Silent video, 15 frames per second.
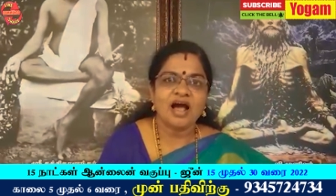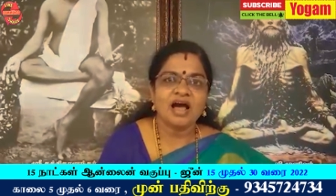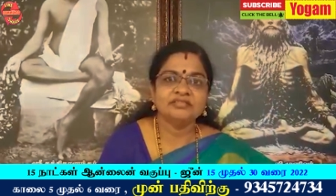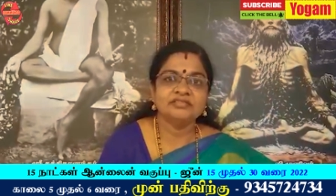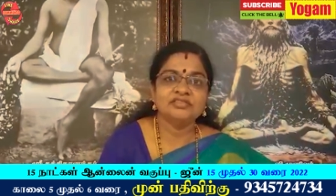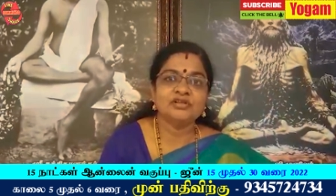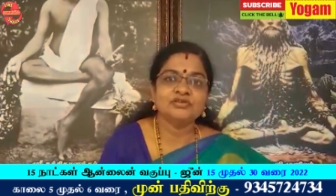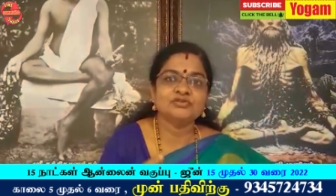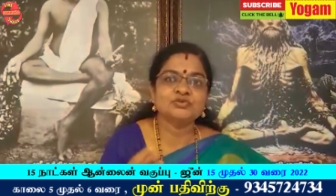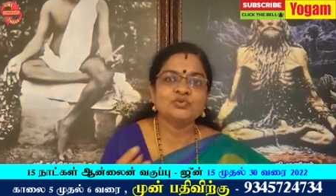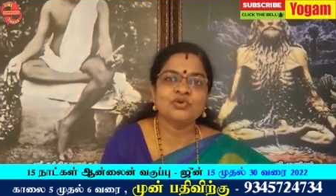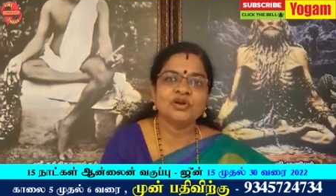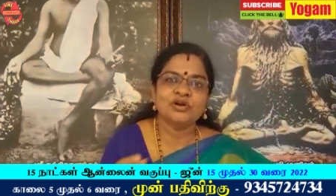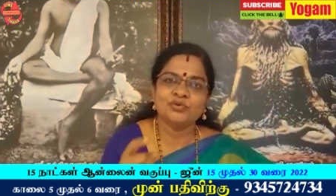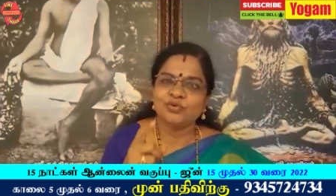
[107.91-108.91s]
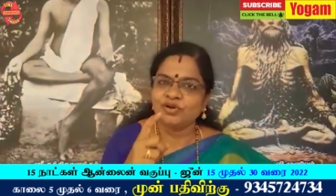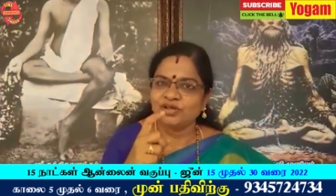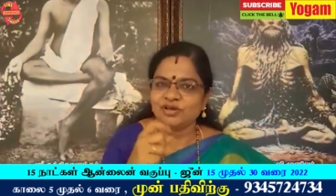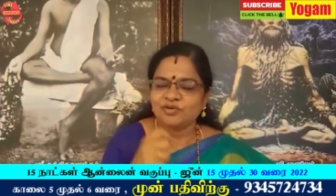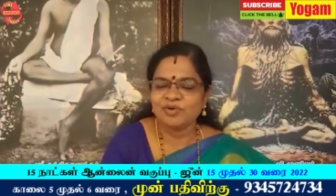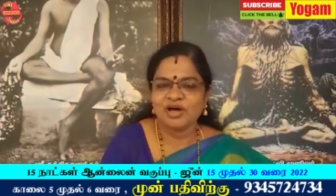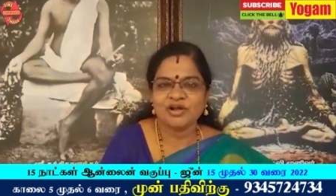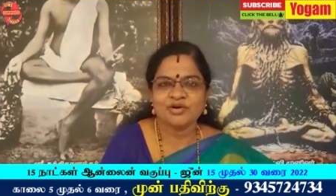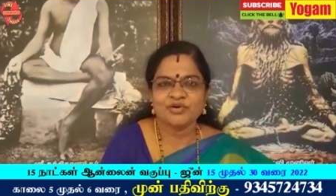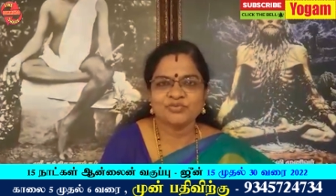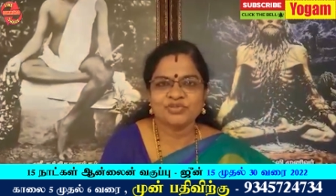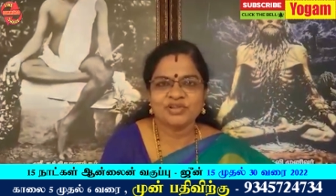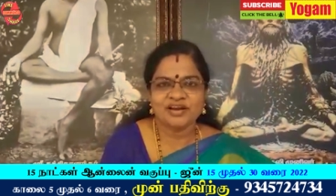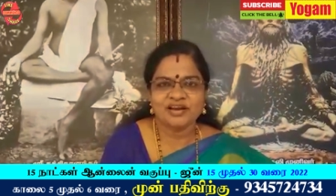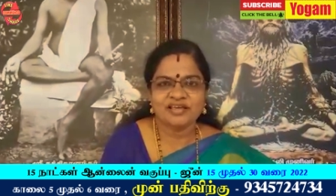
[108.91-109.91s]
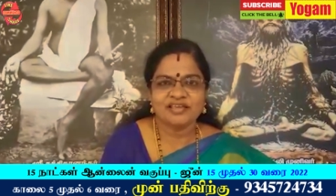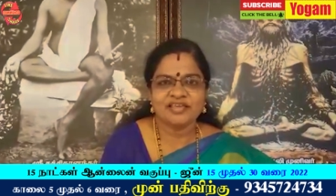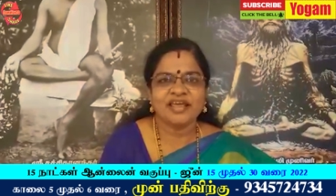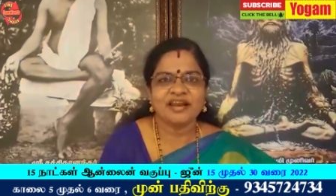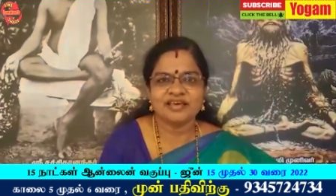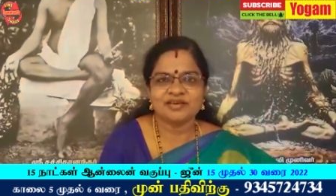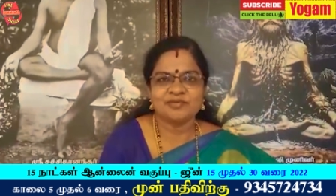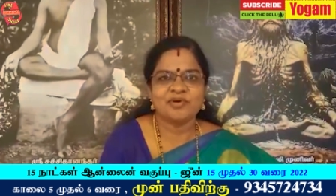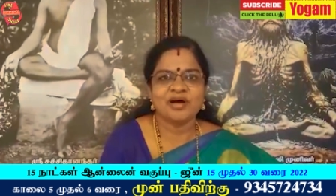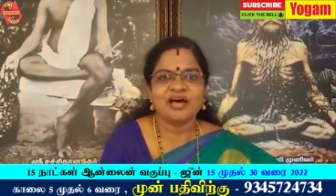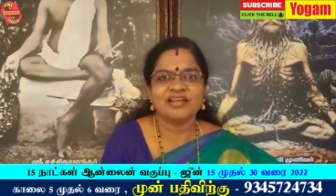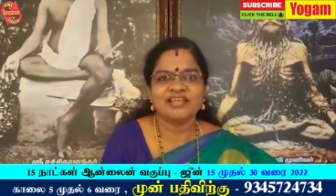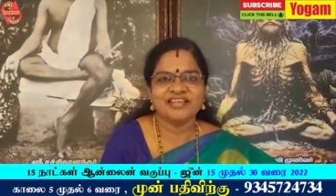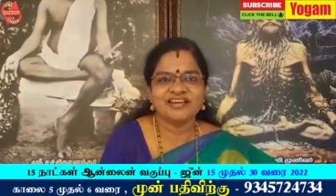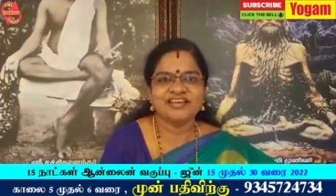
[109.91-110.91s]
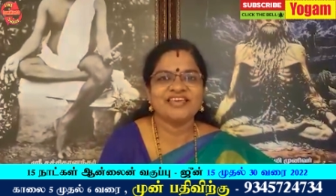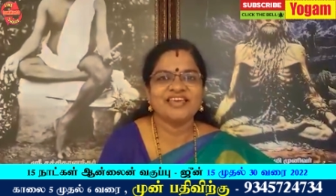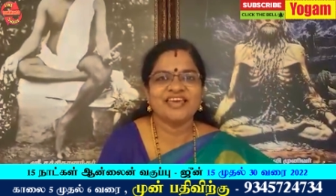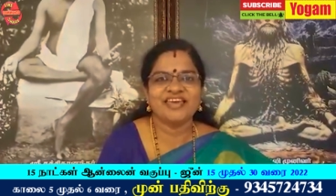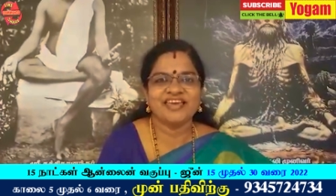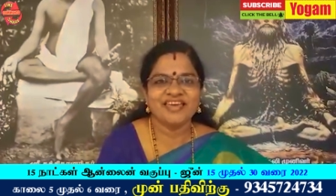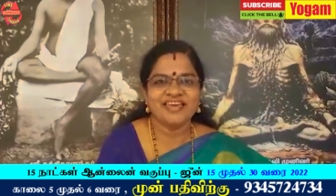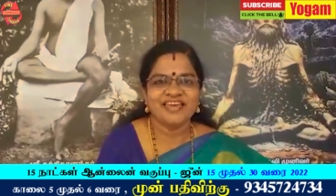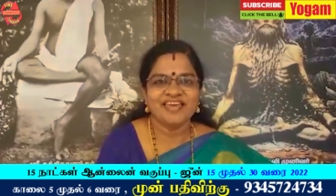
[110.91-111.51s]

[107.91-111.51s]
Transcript: அந்த சூழல் உங்களுக்கு மாறணும் தானே எனக்கு மாறி இருக்கே